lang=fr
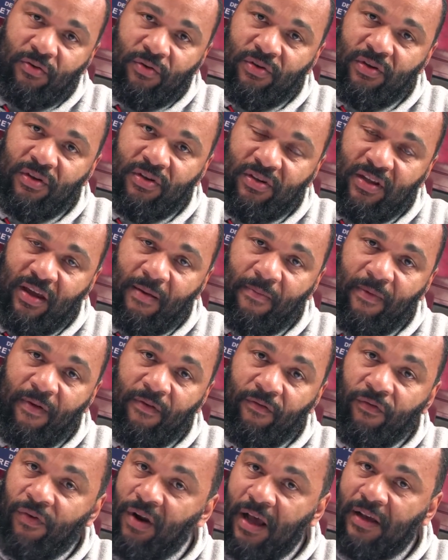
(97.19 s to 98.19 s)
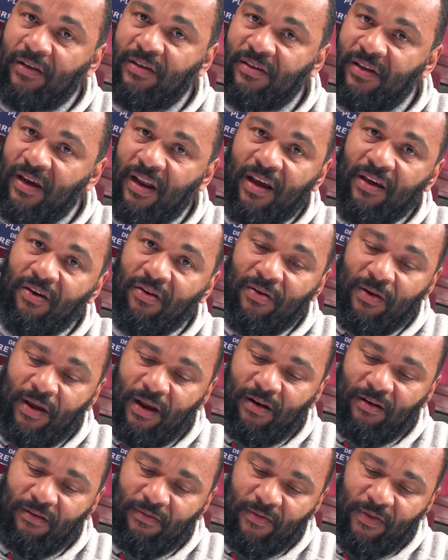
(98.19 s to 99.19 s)
du système. Voilà ce qu'est la
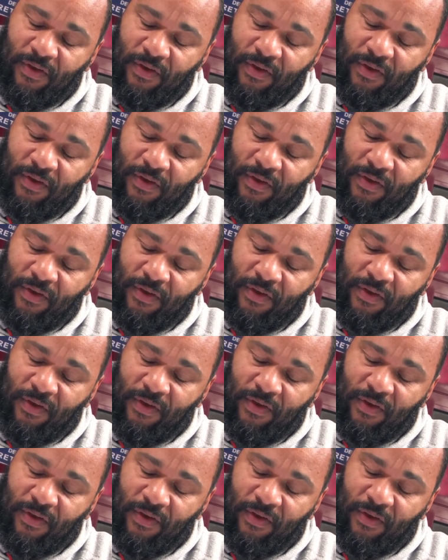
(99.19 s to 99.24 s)
quenelle.